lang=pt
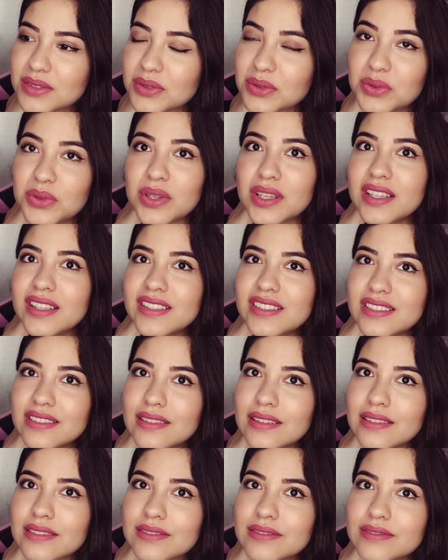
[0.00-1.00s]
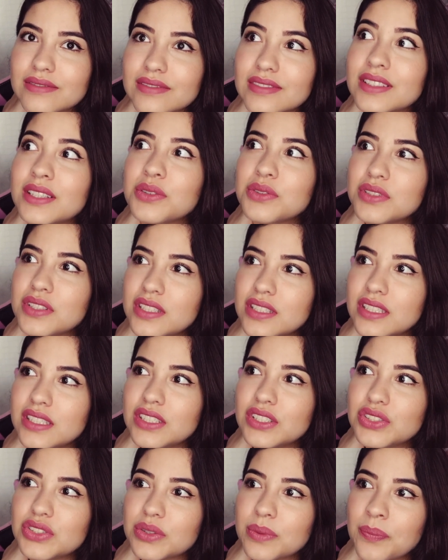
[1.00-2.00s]
eu não tô acreditando, Deus
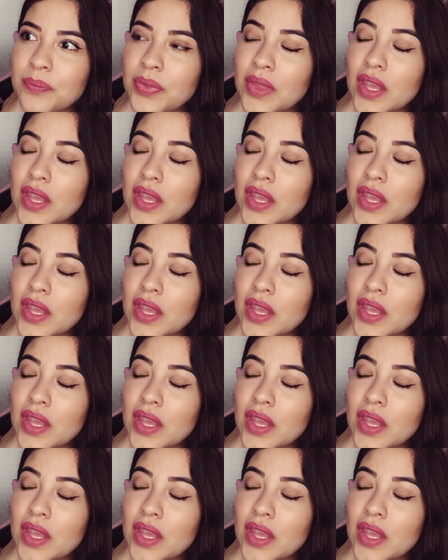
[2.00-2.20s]
existe.